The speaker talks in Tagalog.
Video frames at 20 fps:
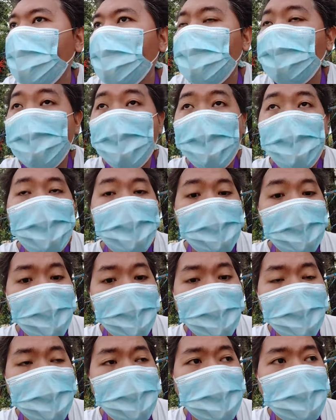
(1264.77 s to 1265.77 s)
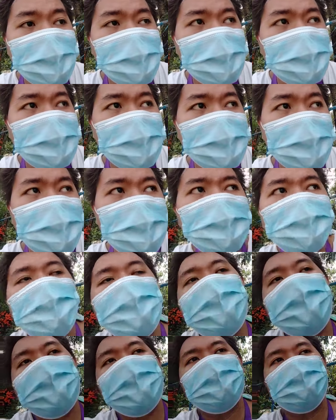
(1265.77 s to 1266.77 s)
May
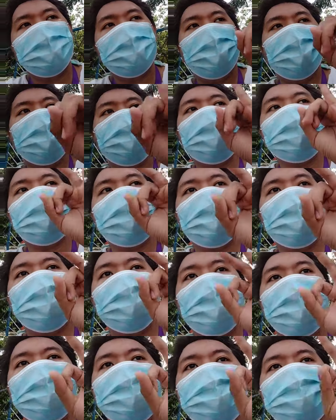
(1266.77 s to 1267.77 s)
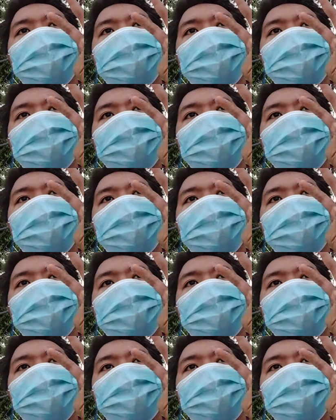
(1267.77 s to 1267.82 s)
9 9, 10, 11,